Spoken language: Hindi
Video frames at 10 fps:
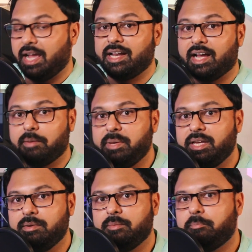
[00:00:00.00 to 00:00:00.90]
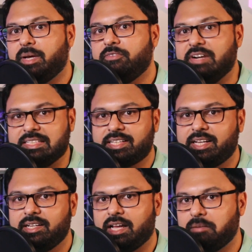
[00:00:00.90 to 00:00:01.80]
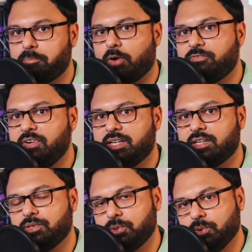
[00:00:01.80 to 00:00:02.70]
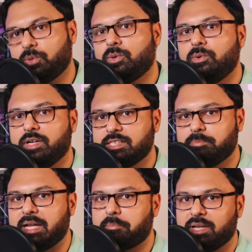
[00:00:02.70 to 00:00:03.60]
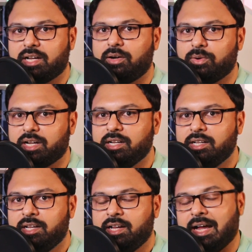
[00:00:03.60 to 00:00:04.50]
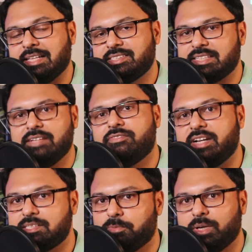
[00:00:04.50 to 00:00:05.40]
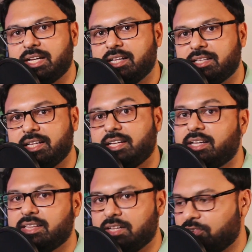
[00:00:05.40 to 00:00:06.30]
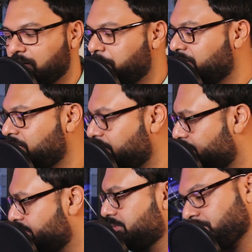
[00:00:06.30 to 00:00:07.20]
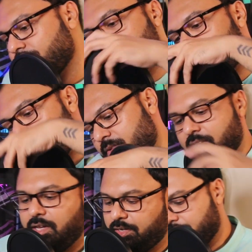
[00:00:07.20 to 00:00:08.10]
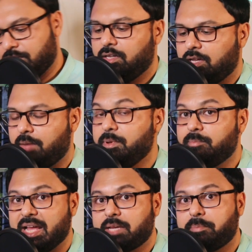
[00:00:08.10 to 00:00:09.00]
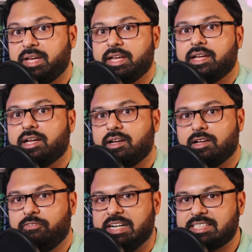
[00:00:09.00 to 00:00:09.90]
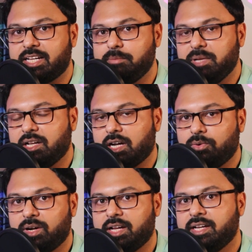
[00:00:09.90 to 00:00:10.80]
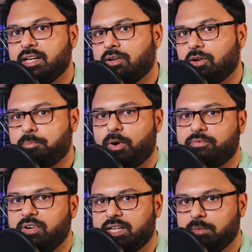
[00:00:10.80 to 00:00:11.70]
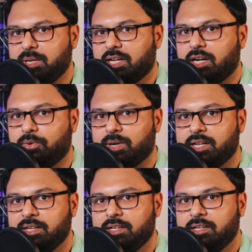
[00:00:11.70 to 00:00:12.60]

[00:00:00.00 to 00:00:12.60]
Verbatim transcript: एंड अभी मैं विंडस्क्रीन एंड पॉप फिल्टर दोनों को इस माइक पे लगाऊंगा एंड सेम फ्रेज बोल के देखते हैं कि कितना फ़र्क पड़ता है अभी माइक पे विंडस्क्रीन भी लगा हुआ है और पॉप फिल्टर भी लगा हुआ है